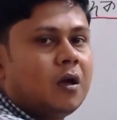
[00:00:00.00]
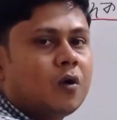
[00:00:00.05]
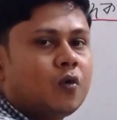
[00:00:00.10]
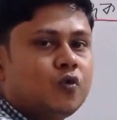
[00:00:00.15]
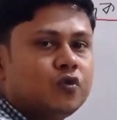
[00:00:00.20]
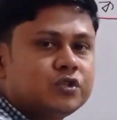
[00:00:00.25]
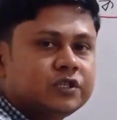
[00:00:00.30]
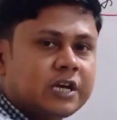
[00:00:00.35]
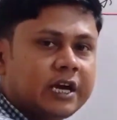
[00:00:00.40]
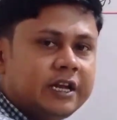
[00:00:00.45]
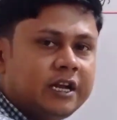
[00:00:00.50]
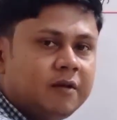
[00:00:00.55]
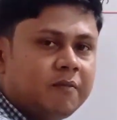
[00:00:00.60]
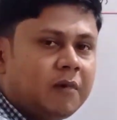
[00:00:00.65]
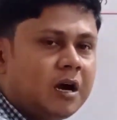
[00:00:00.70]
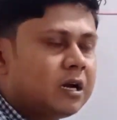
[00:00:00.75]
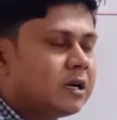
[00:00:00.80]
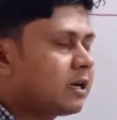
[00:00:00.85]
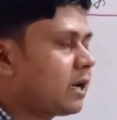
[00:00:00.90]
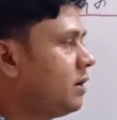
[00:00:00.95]
কুসাইনের
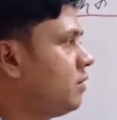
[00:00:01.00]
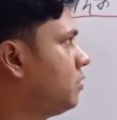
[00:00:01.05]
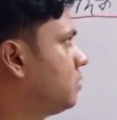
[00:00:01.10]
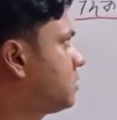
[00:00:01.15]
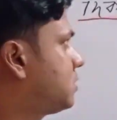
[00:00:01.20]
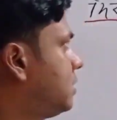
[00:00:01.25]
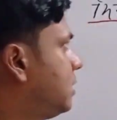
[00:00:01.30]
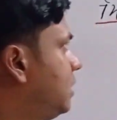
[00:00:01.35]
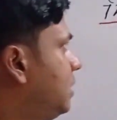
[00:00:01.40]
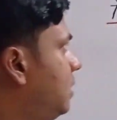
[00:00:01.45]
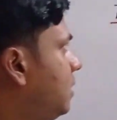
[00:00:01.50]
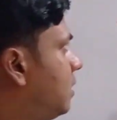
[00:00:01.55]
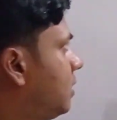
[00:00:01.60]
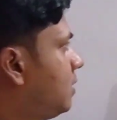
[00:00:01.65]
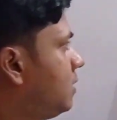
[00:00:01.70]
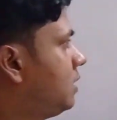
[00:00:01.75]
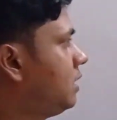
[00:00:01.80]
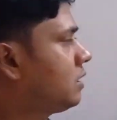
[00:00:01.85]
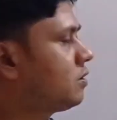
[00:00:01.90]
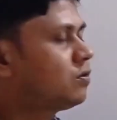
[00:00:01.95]
মানটাই হচ্ছে
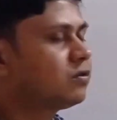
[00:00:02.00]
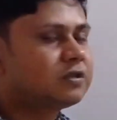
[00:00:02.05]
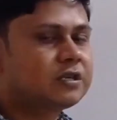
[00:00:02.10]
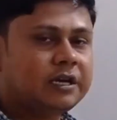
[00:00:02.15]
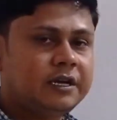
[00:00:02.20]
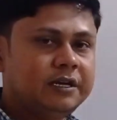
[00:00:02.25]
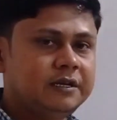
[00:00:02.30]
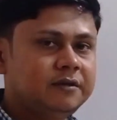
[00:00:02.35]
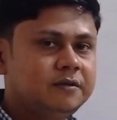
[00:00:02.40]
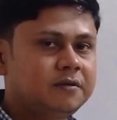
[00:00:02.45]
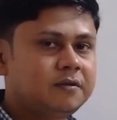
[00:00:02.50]
দিক কুসাইন